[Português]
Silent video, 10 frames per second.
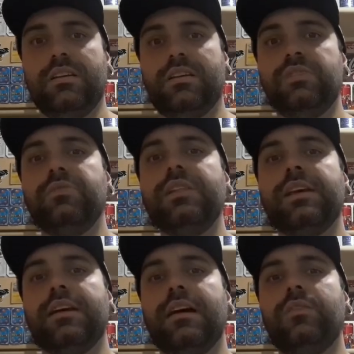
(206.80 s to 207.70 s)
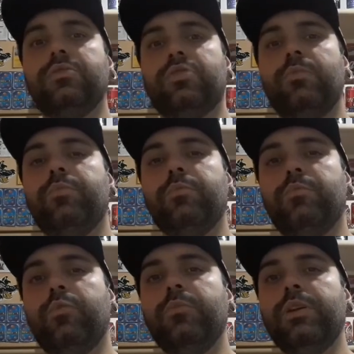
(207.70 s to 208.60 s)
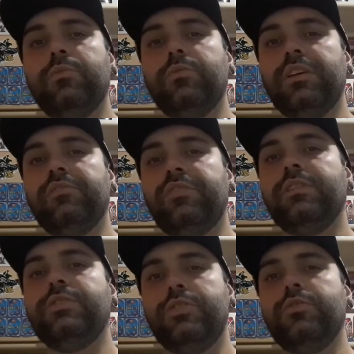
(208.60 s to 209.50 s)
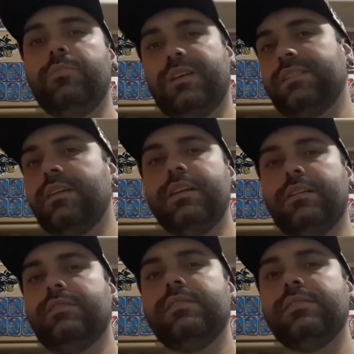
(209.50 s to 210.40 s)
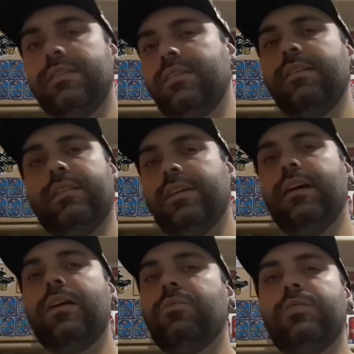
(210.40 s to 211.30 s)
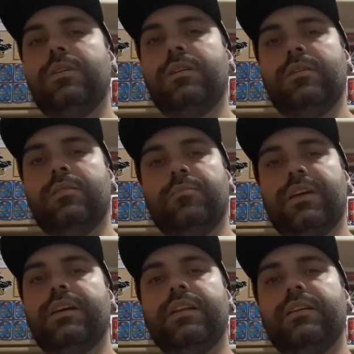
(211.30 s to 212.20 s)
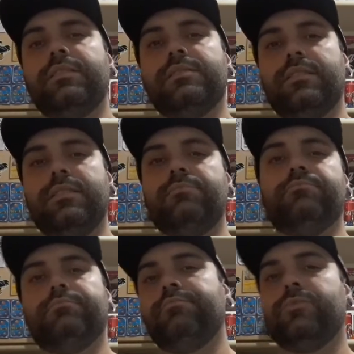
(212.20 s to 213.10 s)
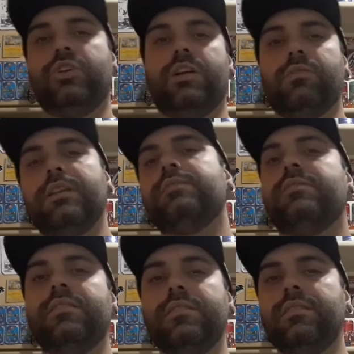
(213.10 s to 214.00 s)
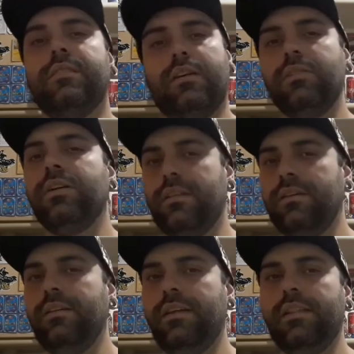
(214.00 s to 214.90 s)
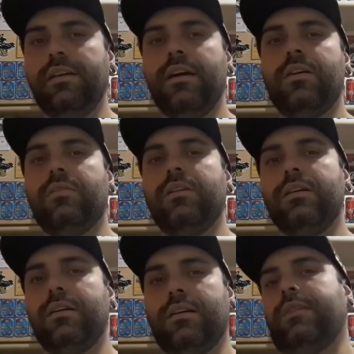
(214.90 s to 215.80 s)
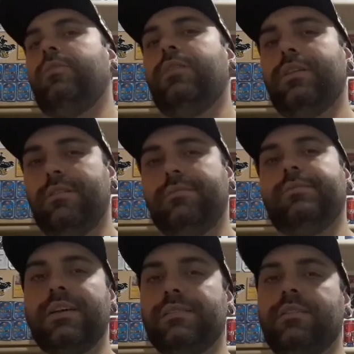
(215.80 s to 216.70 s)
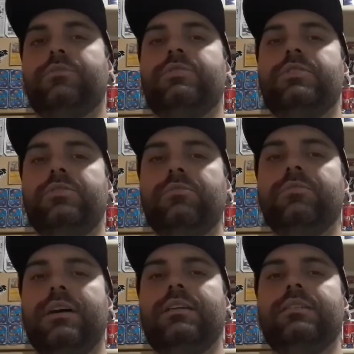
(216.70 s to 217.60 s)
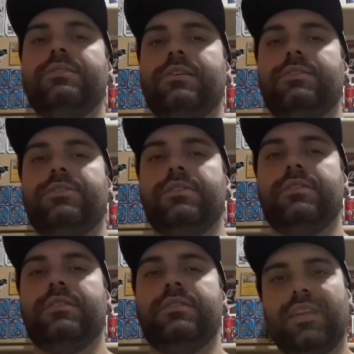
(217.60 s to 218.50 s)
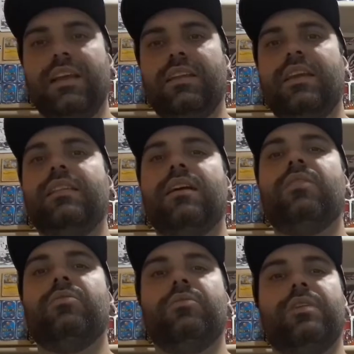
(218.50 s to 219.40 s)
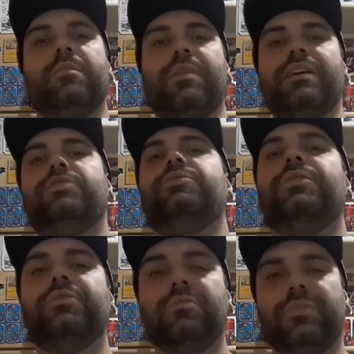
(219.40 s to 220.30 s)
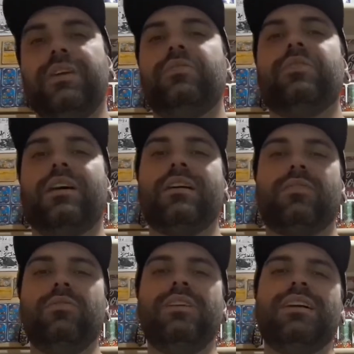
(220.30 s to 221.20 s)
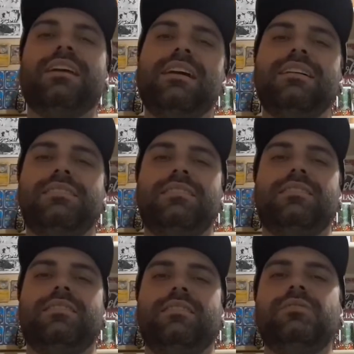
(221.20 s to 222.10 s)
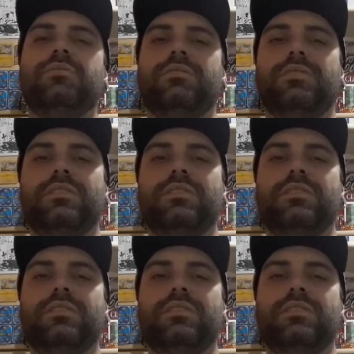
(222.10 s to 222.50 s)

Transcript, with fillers: Isso é legal só para um público infantil. Para as crianças é, é legal. Para a criança ali tirar um lazer e tal, é legal. Agora, passando disso, não dá, né, gente? Que nem lá o é mais de 8 mil lá. Qual que é a graça daquilo?